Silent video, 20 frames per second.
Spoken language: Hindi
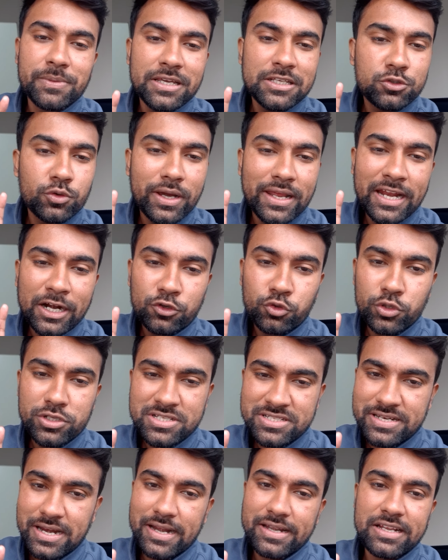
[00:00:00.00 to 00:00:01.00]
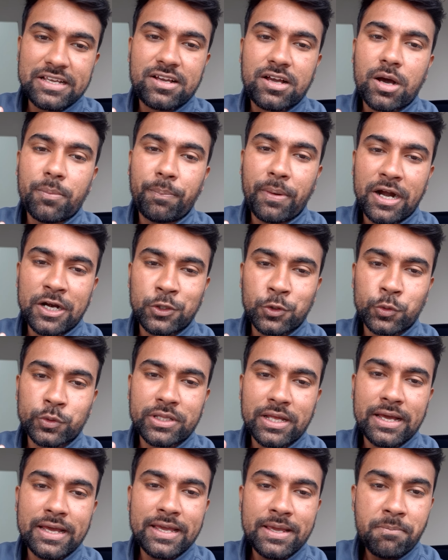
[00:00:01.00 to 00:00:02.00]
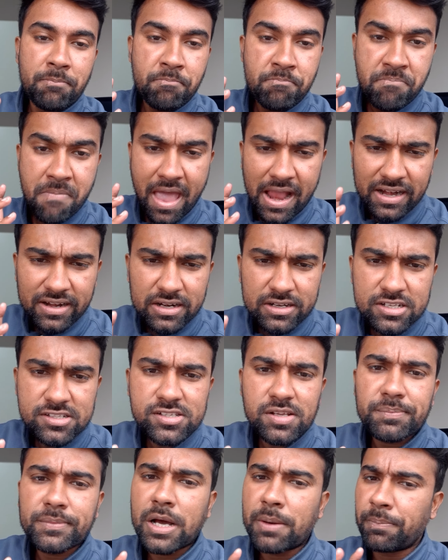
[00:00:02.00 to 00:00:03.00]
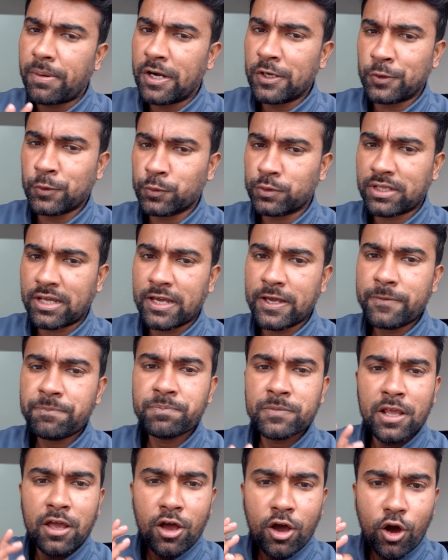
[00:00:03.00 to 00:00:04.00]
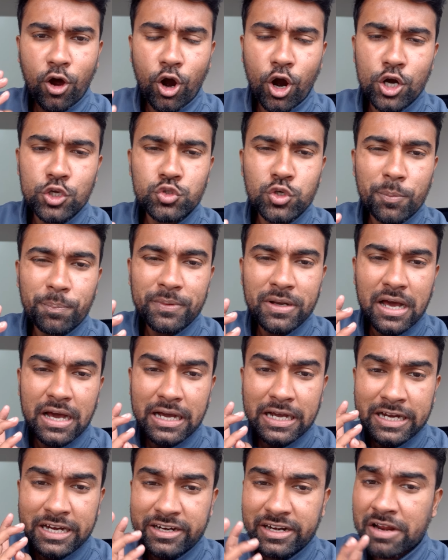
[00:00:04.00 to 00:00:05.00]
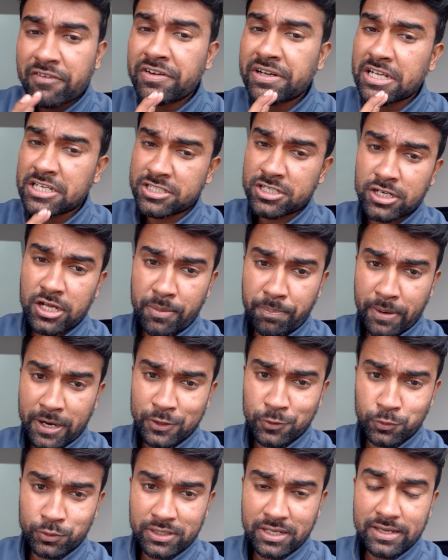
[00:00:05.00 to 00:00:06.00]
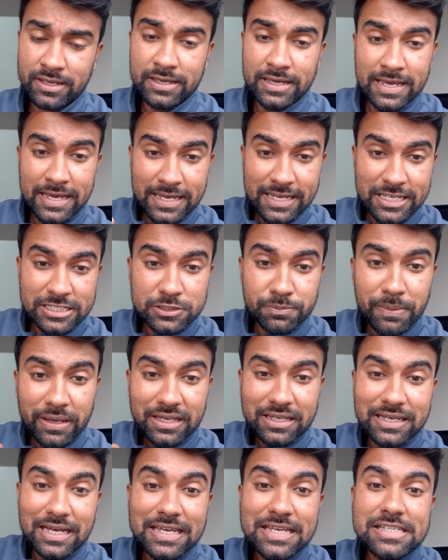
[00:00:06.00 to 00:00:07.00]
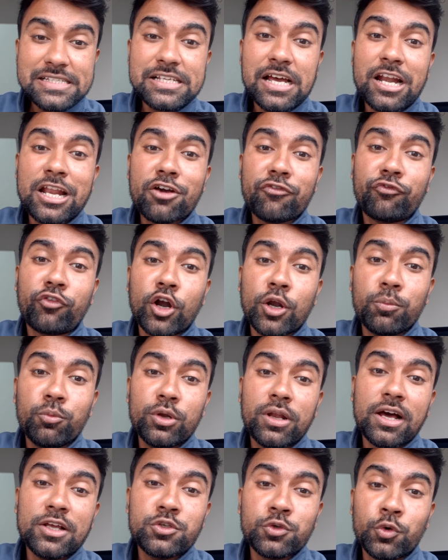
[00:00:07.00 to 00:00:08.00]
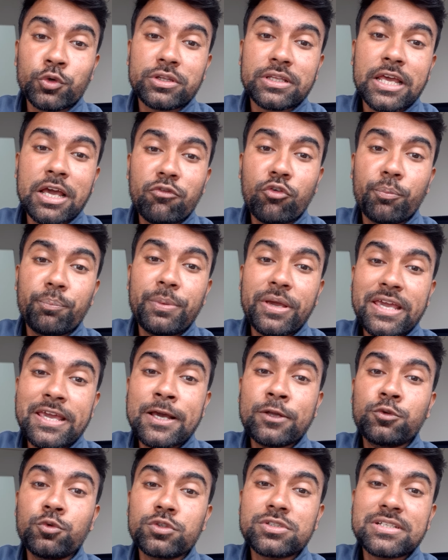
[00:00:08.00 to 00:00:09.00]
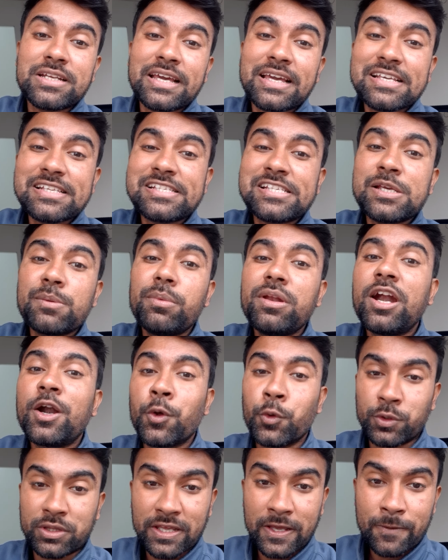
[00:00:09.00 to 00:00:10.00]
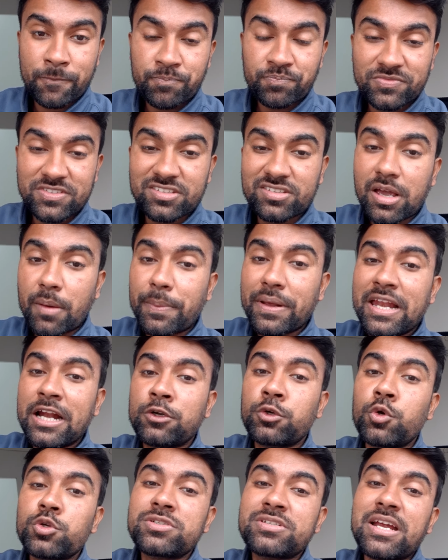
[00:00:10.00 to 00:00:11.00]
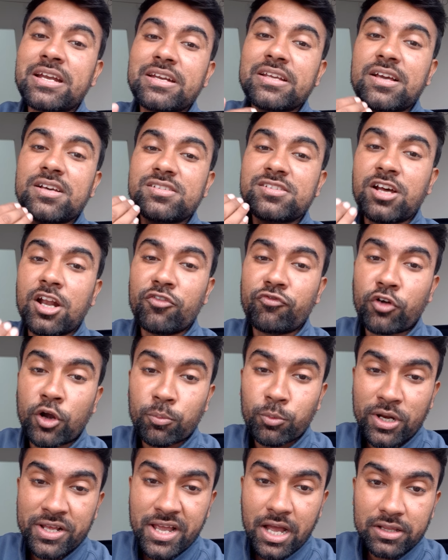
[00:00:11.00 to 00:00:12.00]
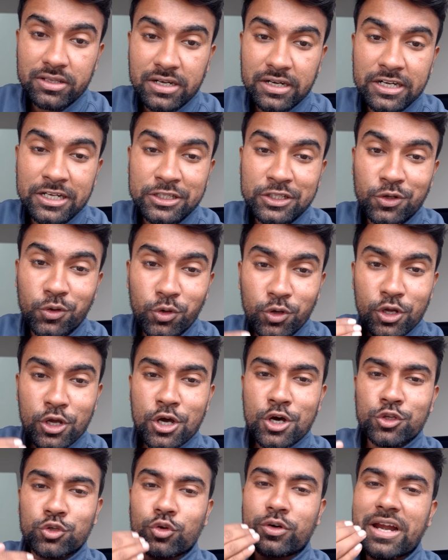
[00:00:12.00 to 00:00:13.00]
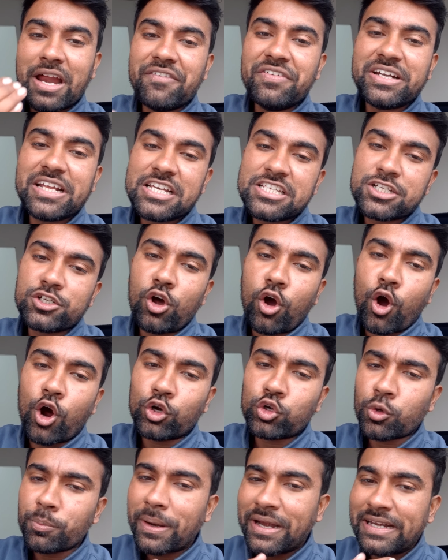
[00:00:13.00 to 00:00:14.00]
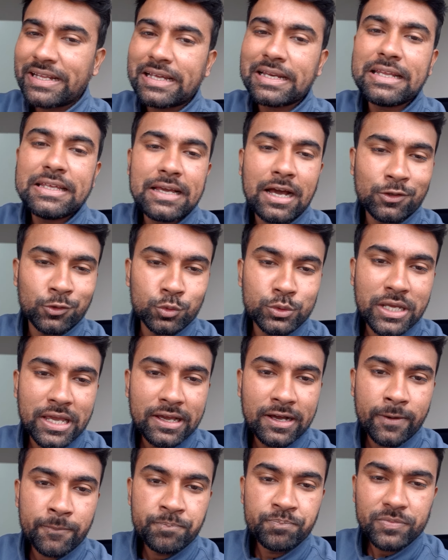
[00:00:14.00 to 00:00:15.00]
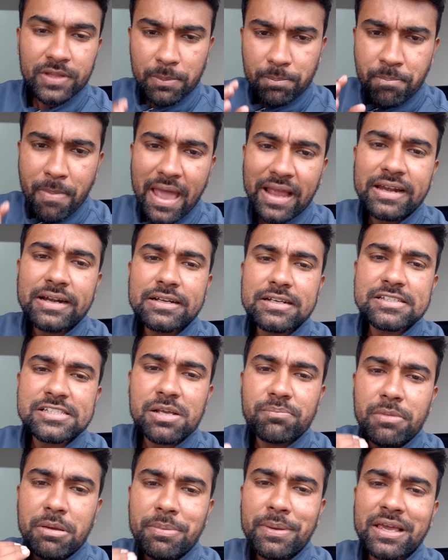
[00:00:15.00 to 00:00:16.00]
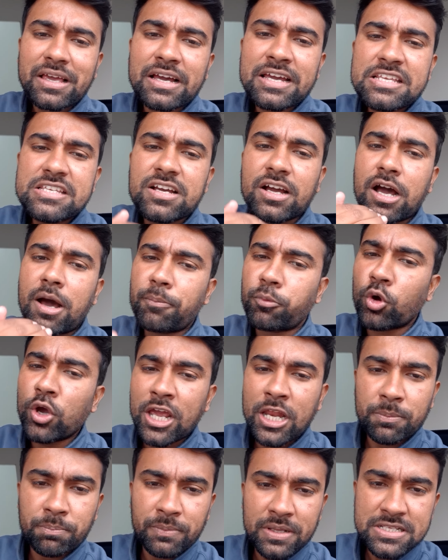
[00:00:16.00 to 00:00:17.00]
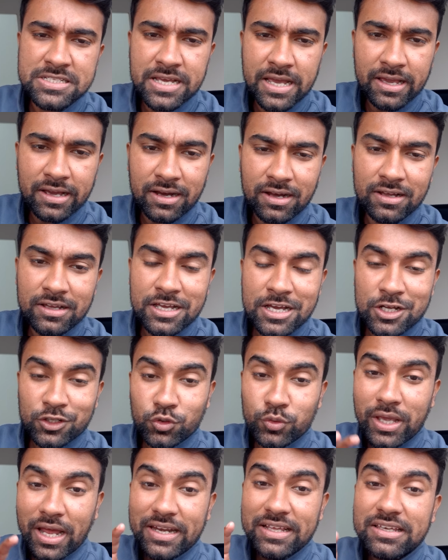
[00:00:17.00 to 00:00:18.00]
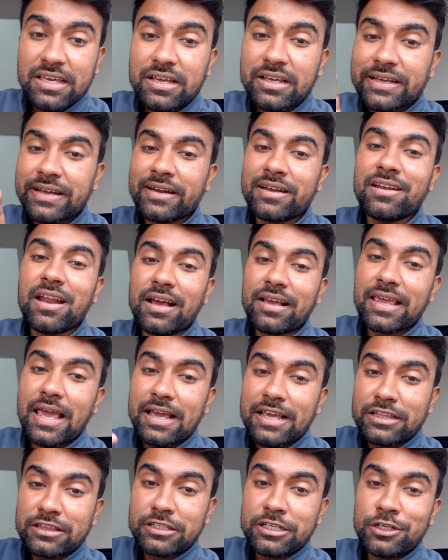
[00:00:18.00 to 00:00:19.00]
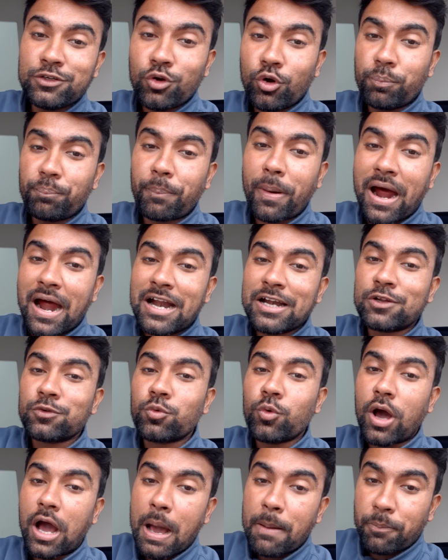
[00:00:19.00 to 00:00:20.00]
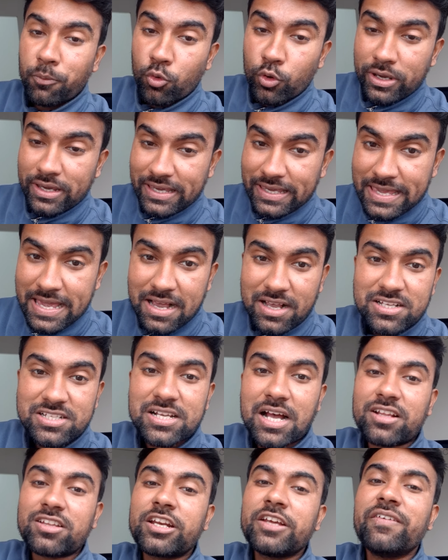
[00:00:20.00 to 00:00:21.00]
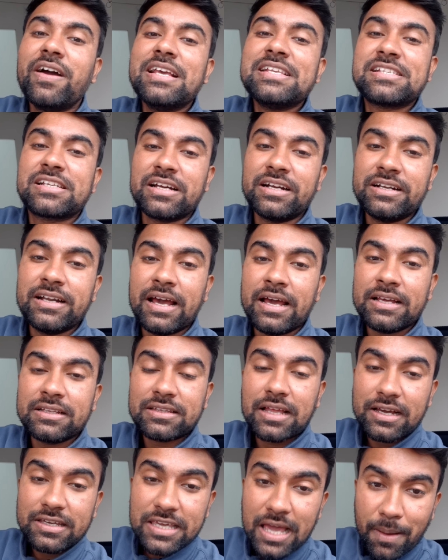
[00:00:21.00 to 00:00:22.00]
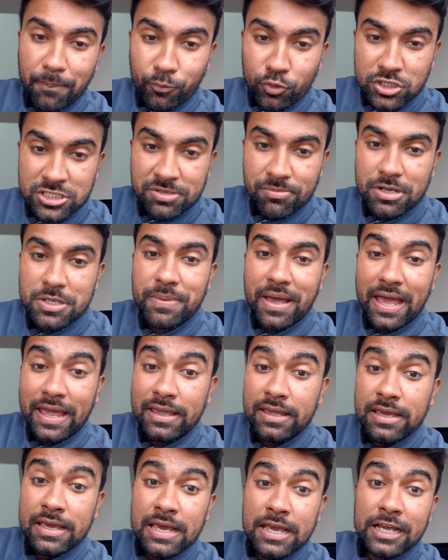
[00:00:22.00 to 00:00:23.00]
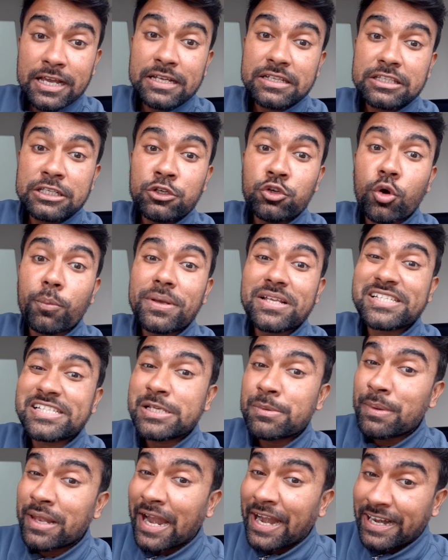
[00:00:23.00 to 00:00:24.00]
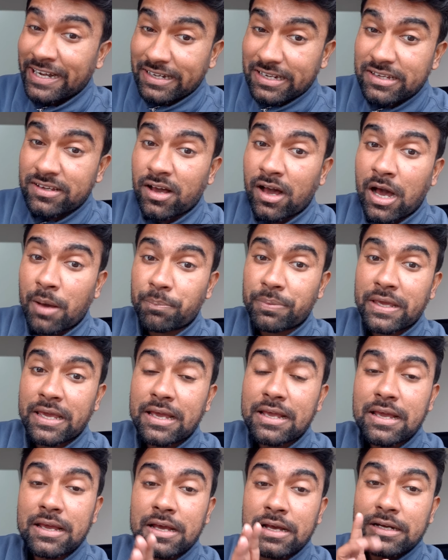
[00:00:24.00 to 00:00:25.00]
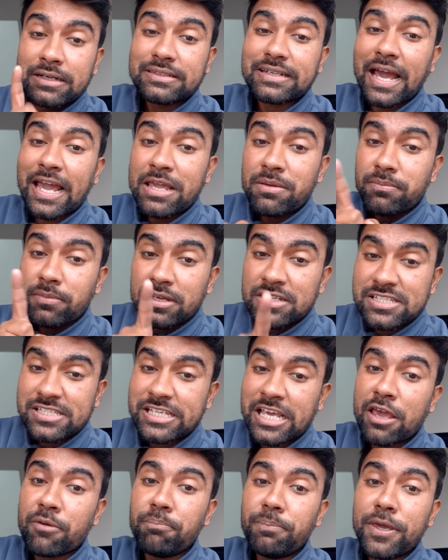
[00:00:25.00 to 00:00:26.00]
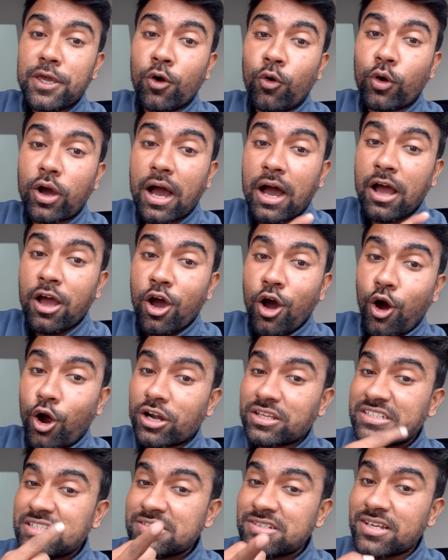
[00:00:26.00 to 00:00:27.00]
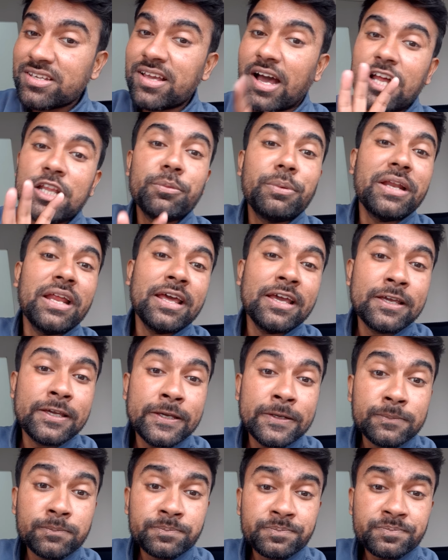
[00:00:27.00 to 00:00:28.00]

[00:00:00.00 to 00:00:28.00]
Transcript: में जो इलेक्ट्रोस्टैटिक का पार्ट होता है मैग्नेटिज्म का पार्ट होता है और जो अपना ग्रेविटेशन का पार्ट होता है इसमें कई सारे फॉर्मूला जो होते हैं वो एक दूसरे के सिमिलर होते हैं जैसे आप इलेक्ट्रोस्टैटिक का सारा फॉर्मूला याद कर लेते हो तो ग्रेविटेशन ऑटोमेटिकली याद हो जाएगा मैग्नेटिज्म में भी कई जगह आपको हेल्प मिल जाएगा तो यानी कि करना क्या है कि तीनों पार्ट को आपको एक साथ रिवाइज करना है ताकि आपको समझ में आए कि तीनों में सिमिलैरिटी कहाँ पे है टाइम सेव भी होगा और चीज़ें याद भी रहेंगी